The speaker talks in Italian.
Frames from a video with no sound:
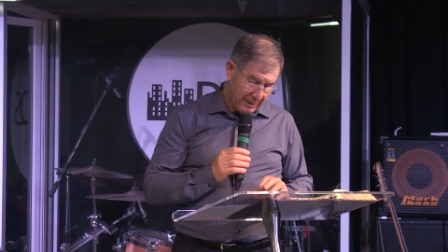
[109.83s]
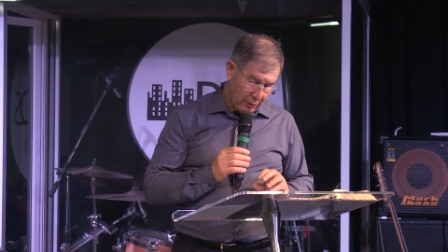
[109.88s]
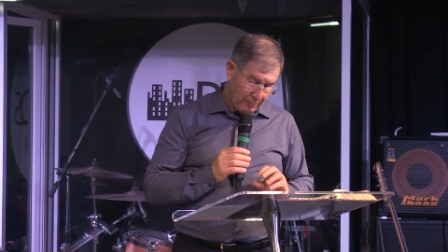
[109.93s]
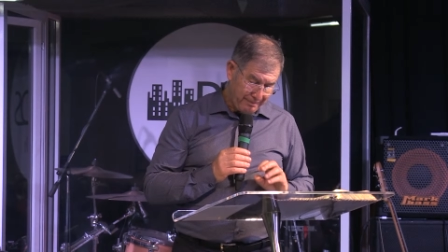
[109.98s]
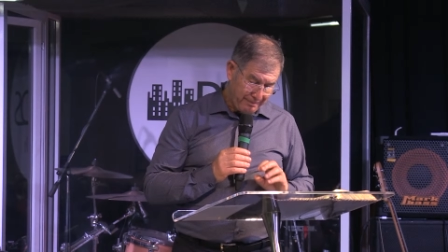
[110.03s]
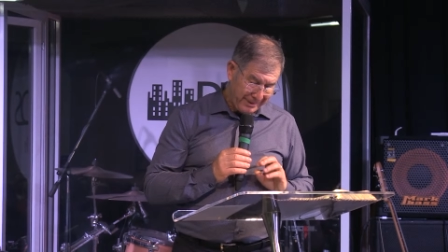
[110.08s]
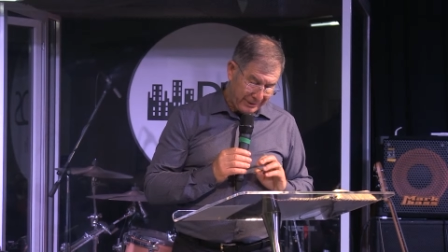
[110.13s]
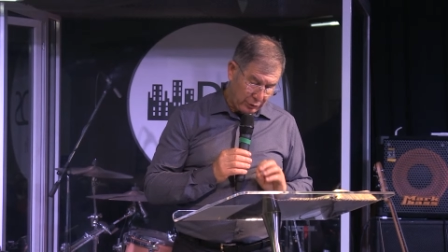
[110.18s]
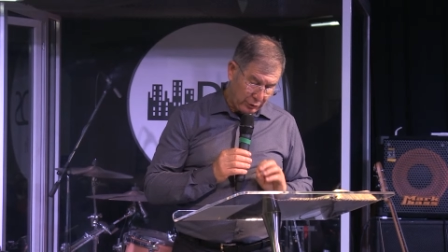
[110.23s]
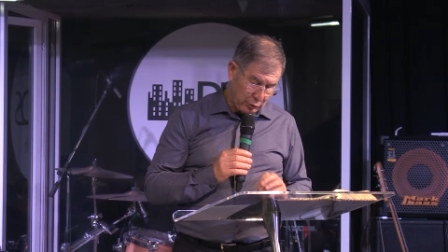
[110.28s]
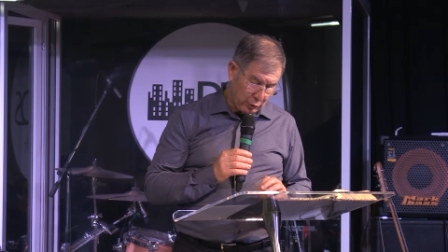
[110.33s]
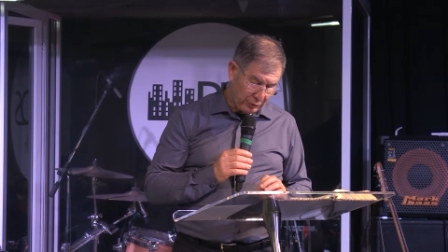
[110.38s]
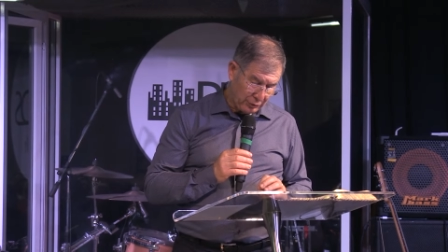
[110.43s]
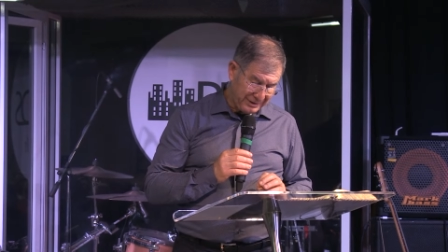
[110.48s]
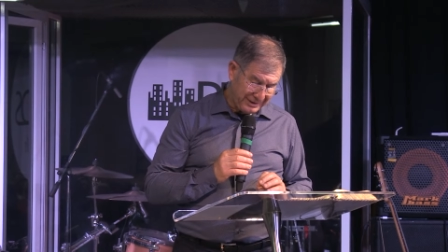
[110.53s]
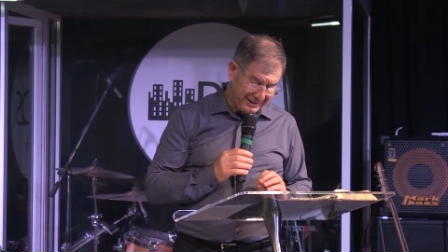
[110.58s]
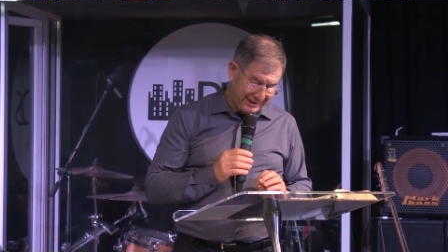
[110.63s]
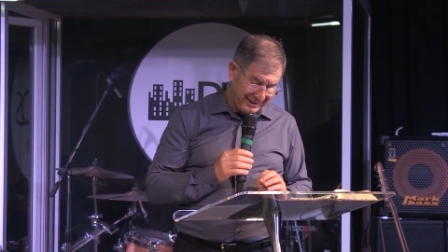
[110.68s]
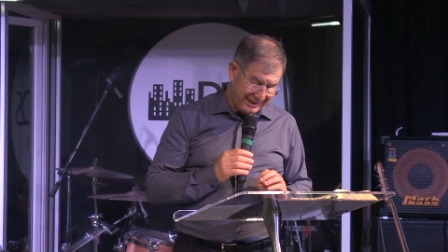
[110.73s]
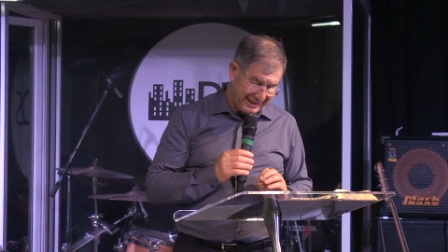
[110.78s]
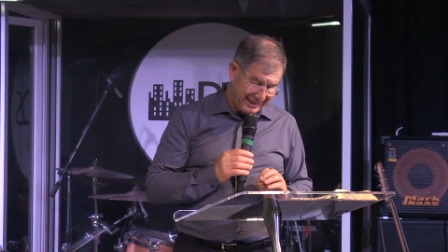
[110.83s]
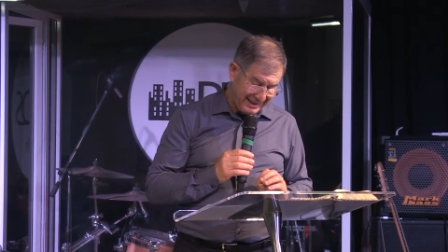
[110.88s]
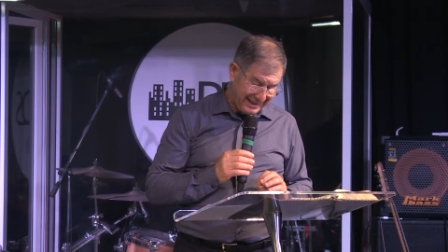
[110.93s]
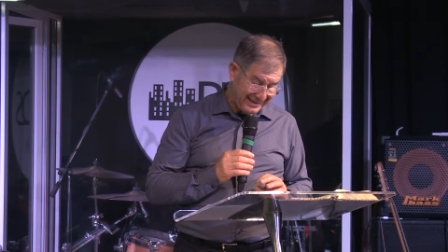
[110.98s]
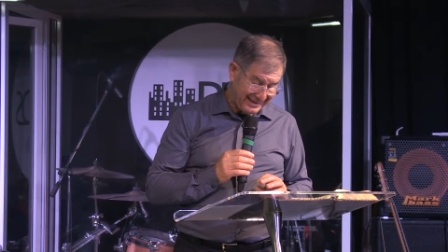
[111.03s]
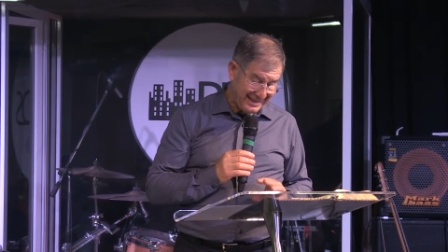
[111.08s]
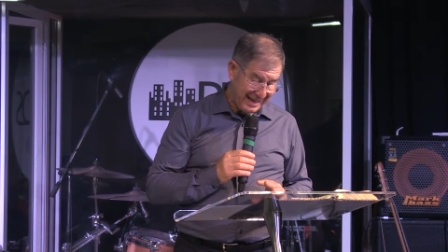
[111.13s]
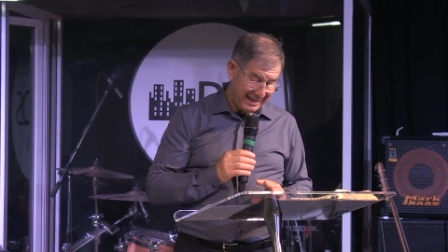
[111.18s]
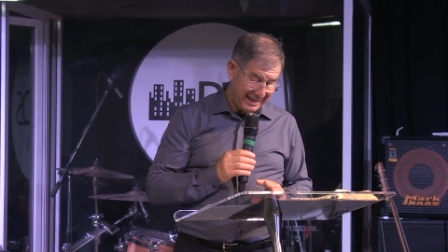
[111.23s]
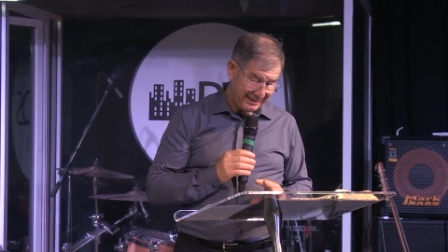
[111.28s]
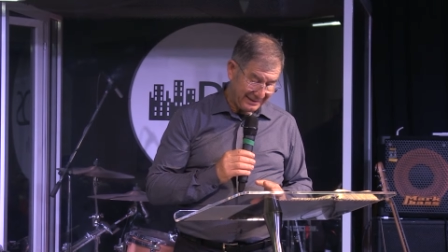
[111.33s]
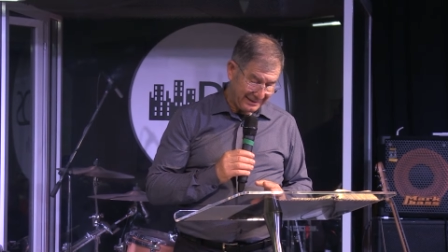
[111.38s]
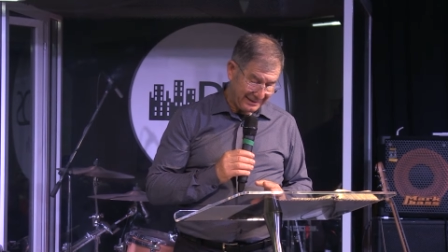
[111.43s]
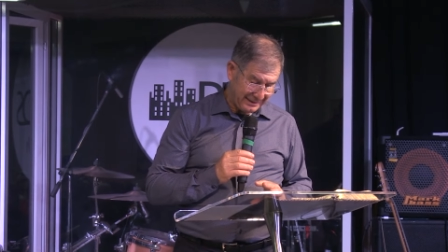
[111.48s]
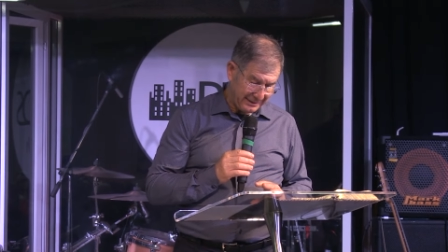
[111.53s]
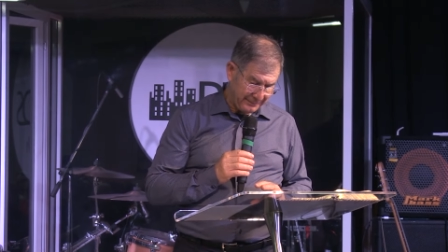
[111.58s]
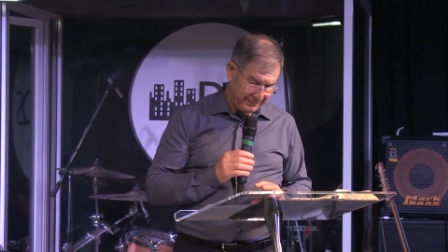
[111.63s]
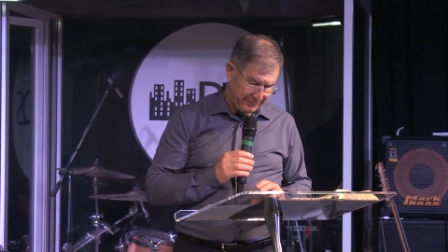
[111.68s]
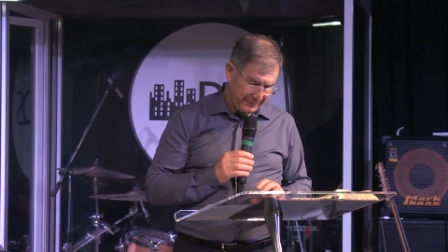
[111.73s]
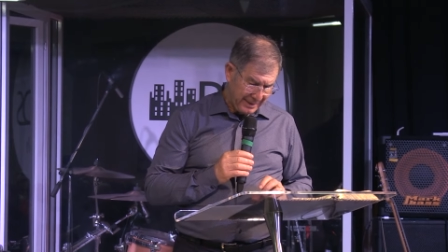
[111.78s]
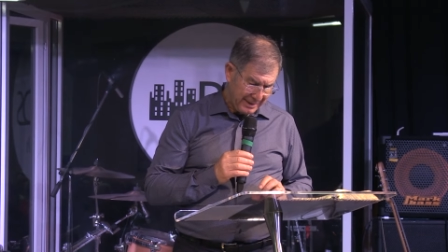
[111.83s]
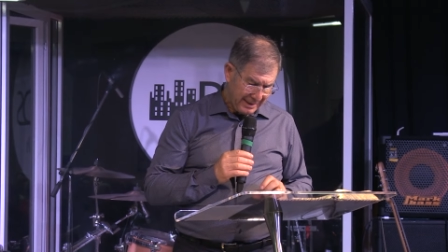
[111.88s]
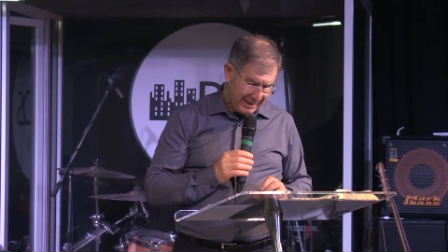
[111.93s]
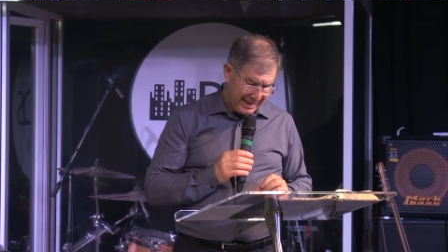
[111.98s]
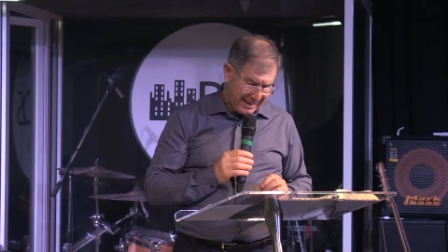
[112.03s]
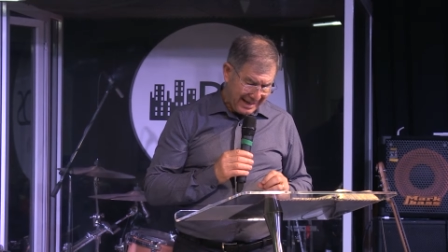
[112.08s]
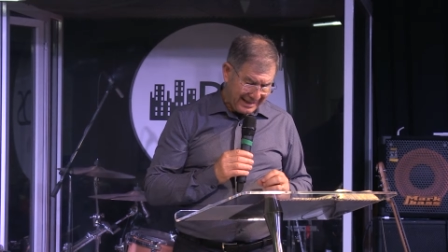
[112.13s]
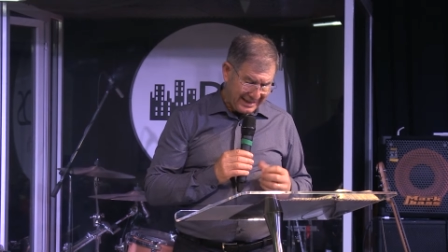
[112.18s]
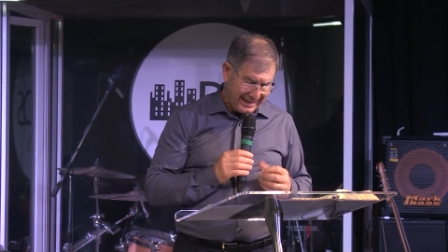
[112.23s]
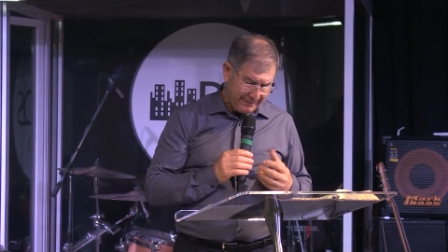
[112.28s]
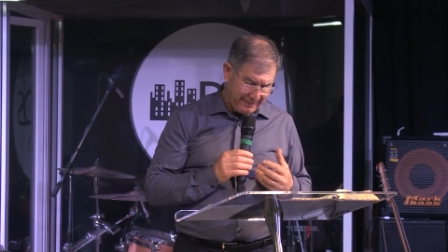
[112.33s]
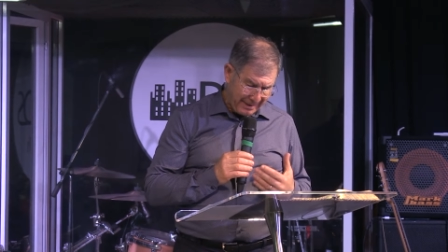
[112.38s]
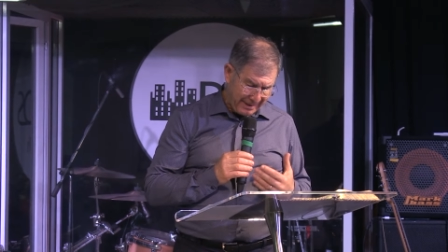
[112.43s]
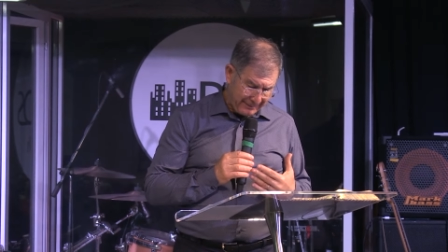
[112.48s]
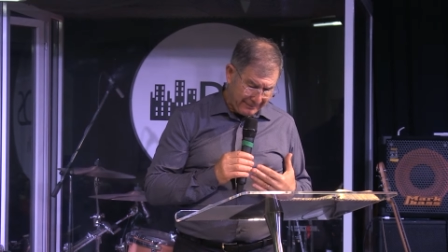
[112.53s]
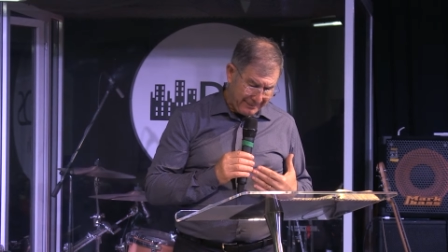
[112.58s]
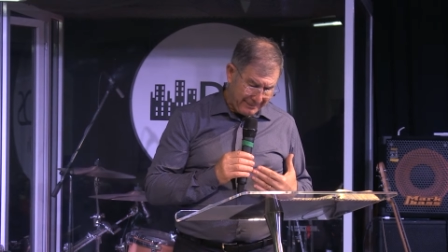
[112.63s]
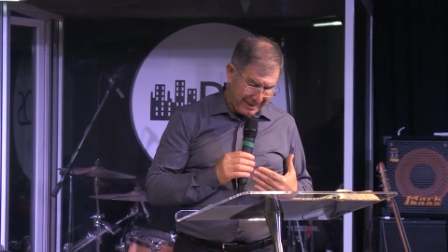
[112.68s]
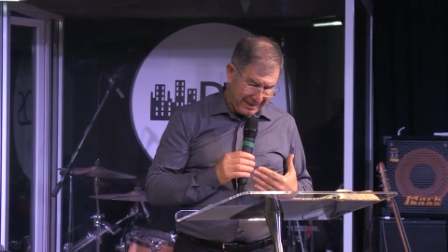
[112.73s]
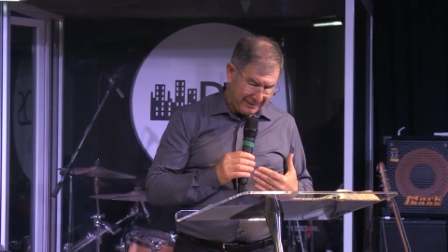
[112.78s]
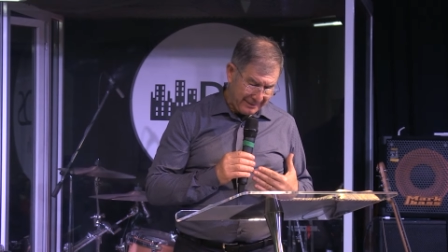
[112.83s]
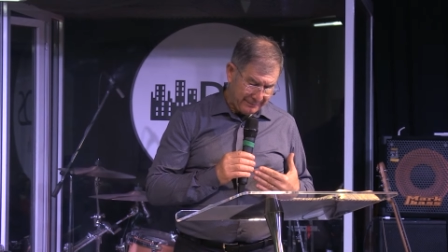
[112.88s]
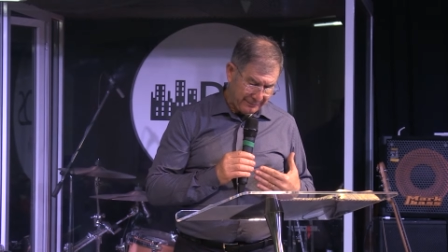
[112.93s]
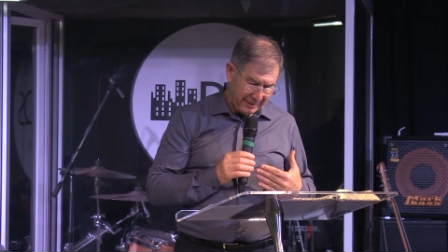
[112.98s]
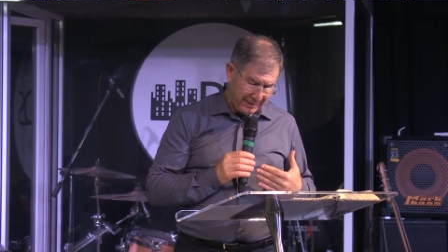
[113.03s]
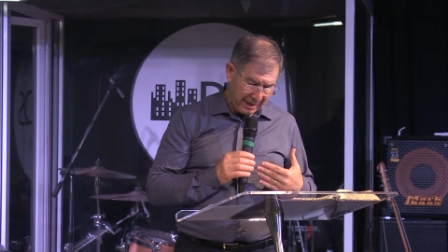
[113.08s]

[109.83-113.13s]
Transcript: per tutti i santi e anche per me,